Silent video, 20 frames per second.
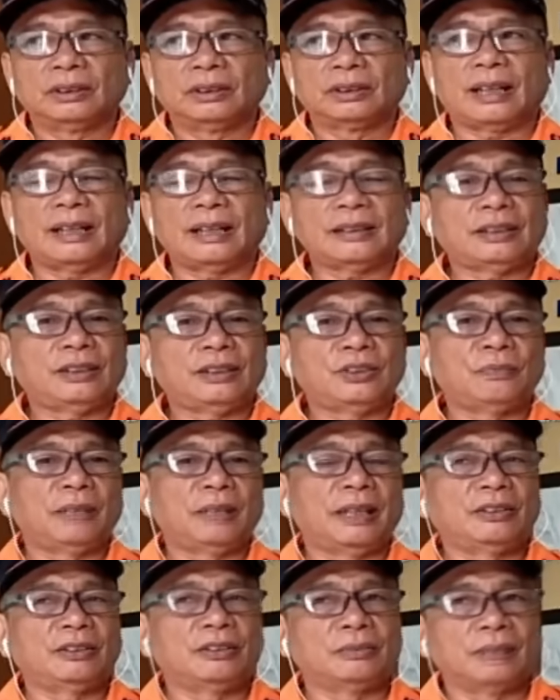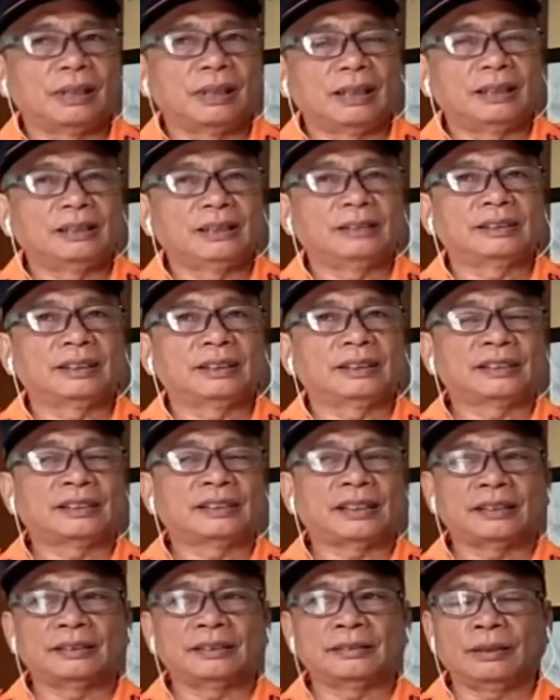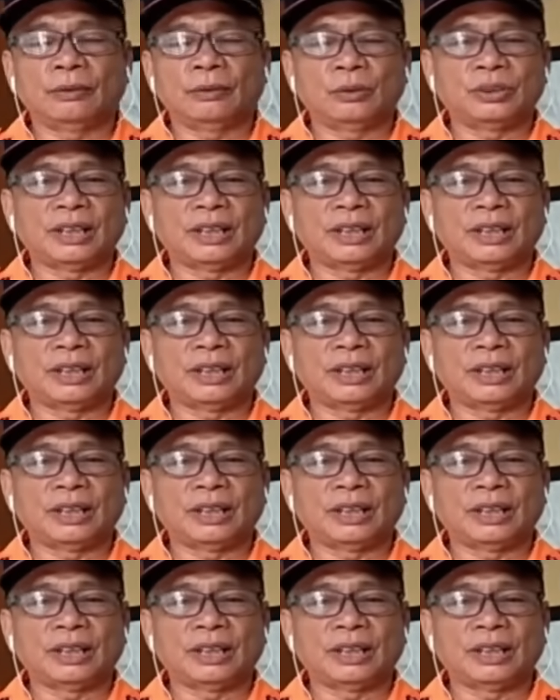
Saya rasa cuma itu Mbak, intensitas